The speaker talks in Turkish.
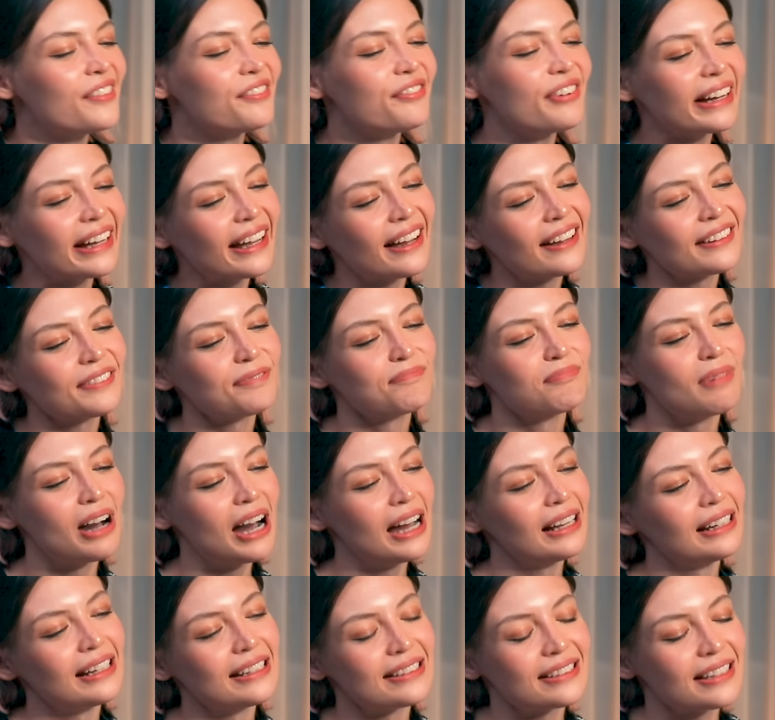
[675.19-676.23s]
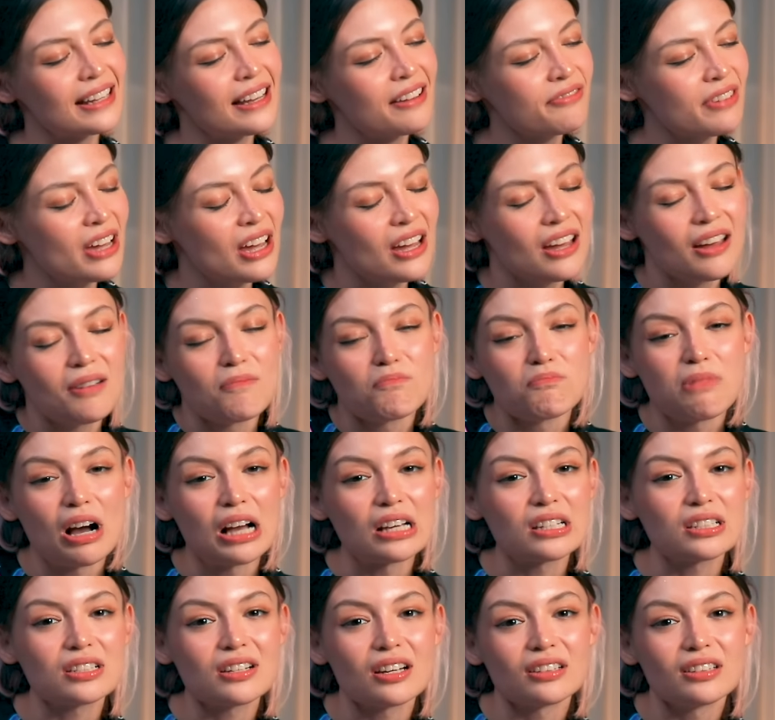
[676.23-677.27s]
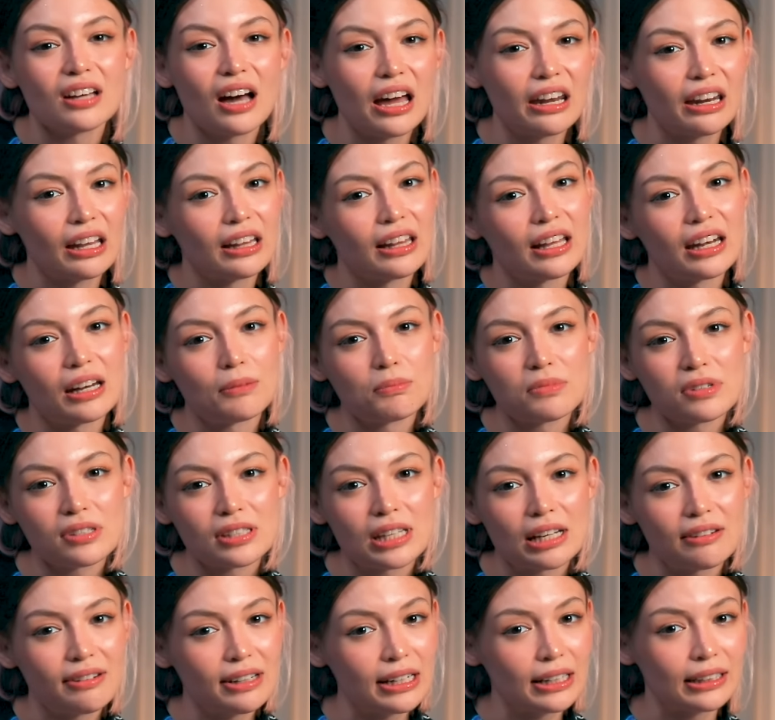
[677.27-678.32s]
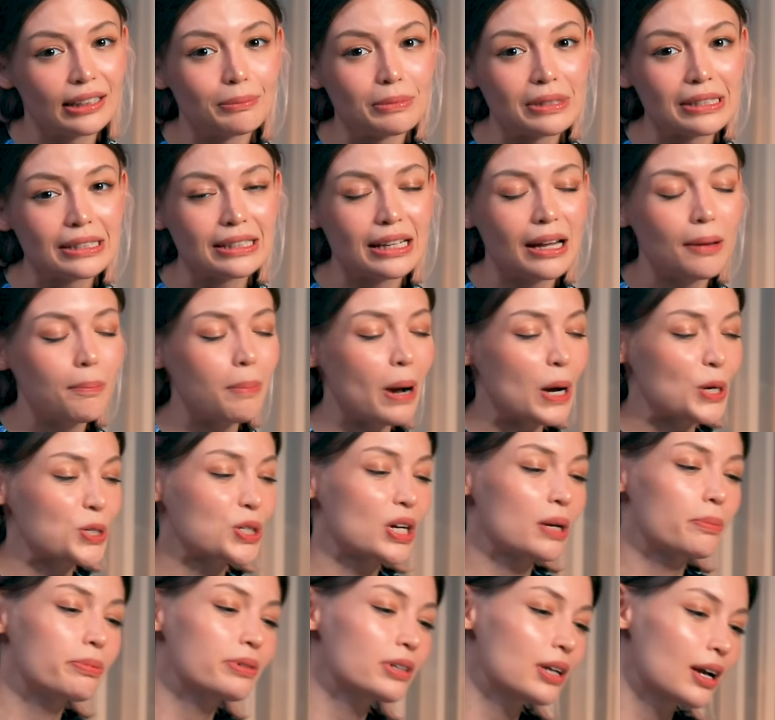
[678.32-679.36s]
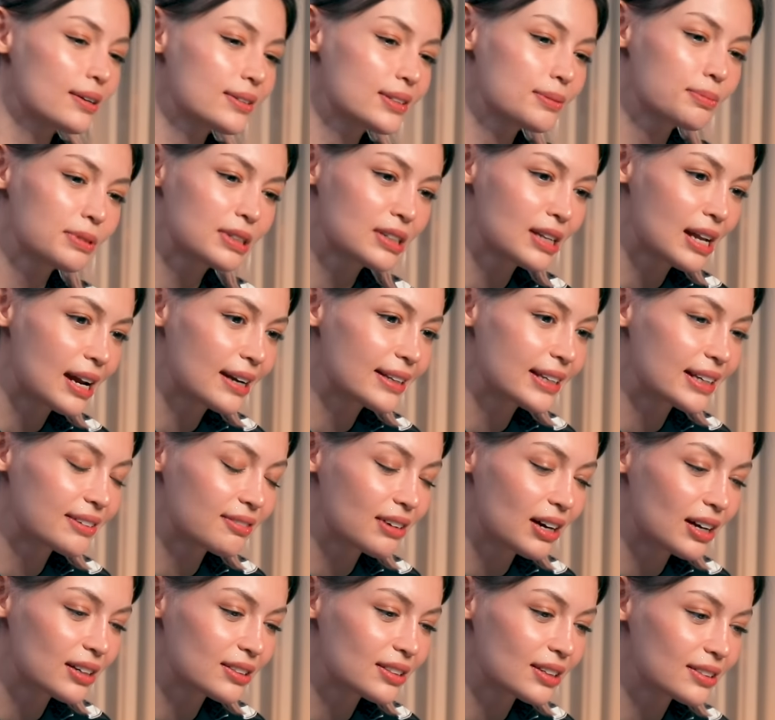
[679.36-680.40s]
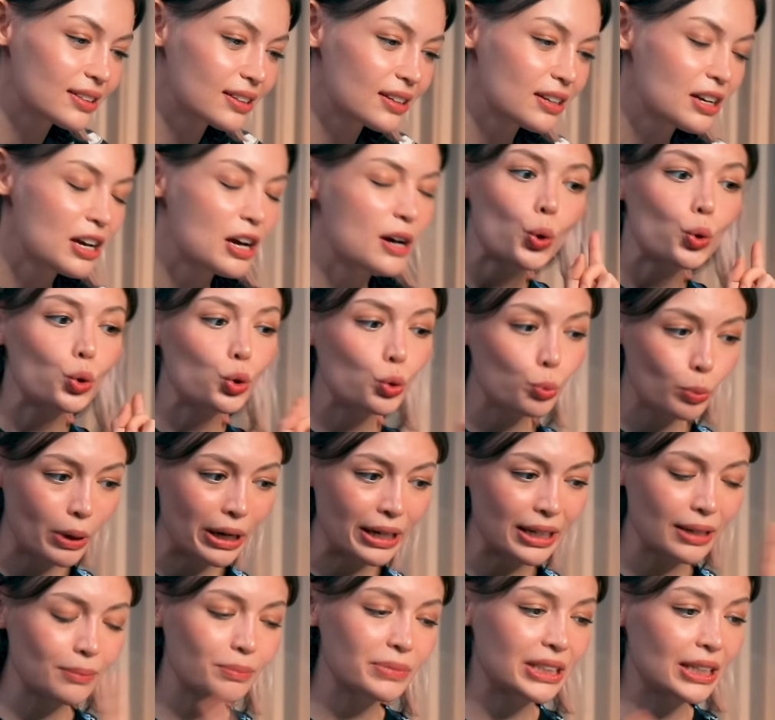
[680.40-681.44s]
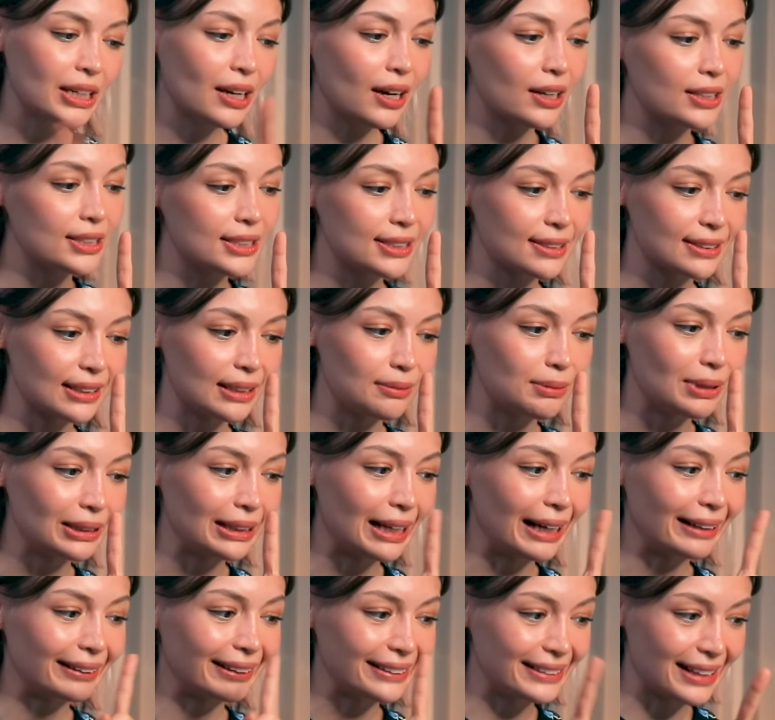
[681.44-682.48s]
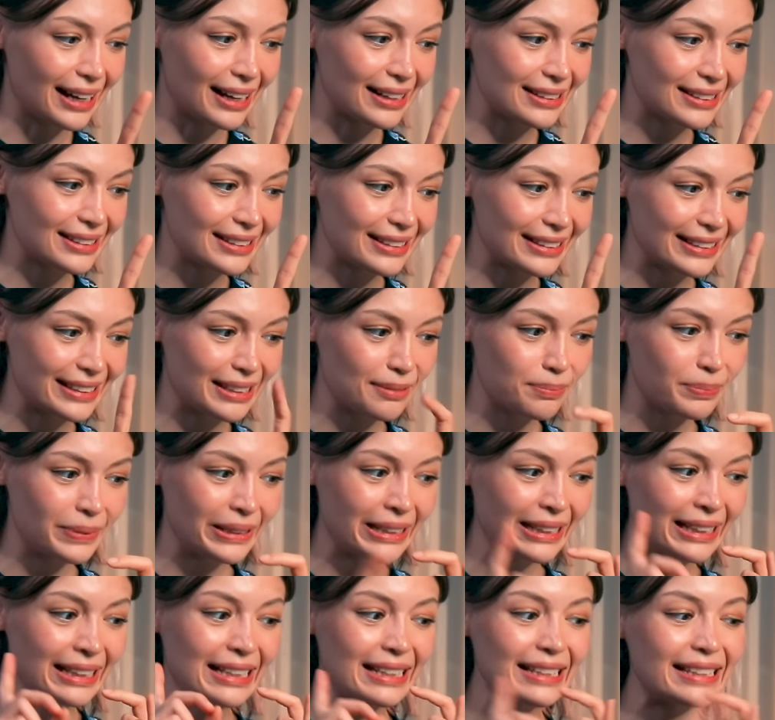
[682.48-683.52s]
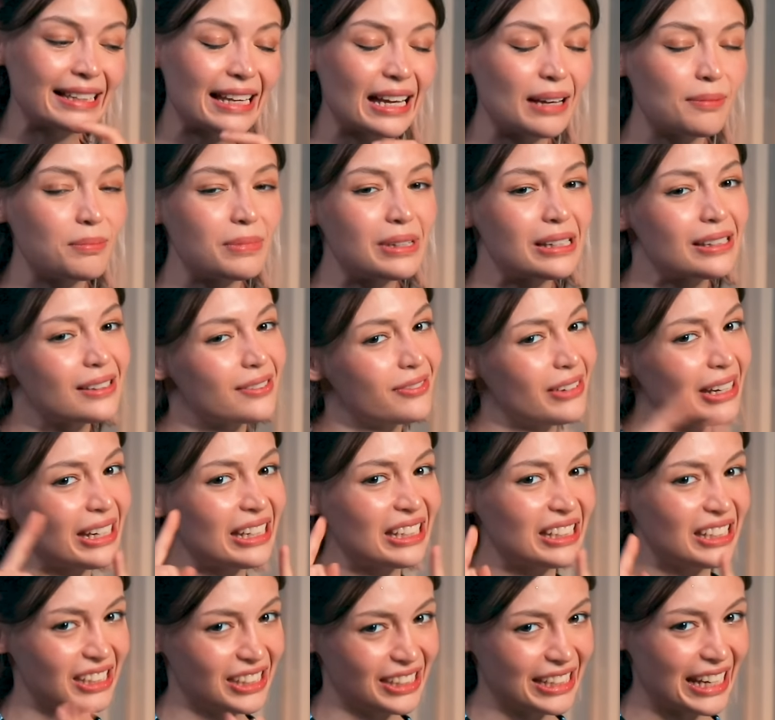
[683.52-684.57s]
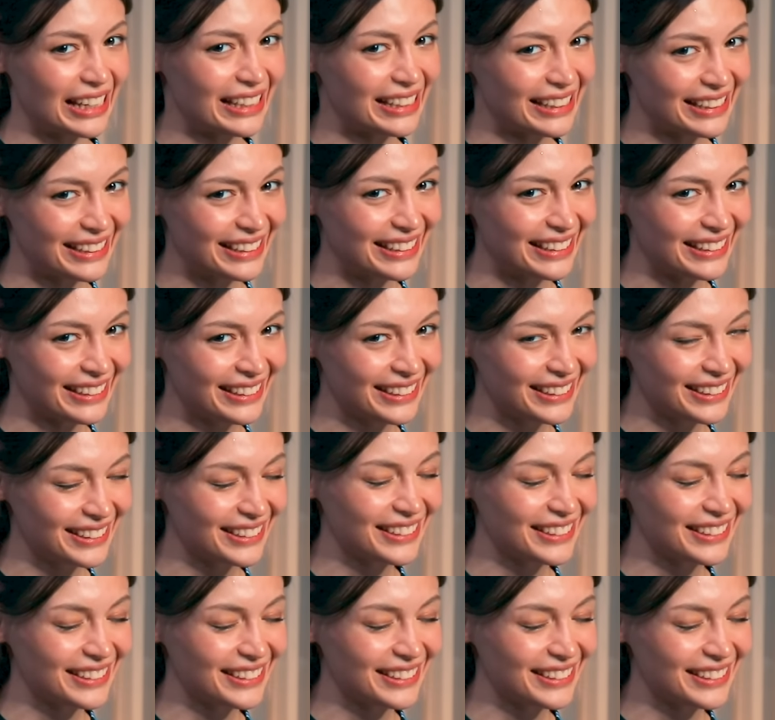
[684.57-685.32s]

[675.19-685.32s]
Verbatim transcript: Fakat maalesef Başka dairelerimiz de var elimizde, başka bir artı birler de var dedi. Umarım ki açıklamalarda yazdığı gibi temiz ve hijyeniktir.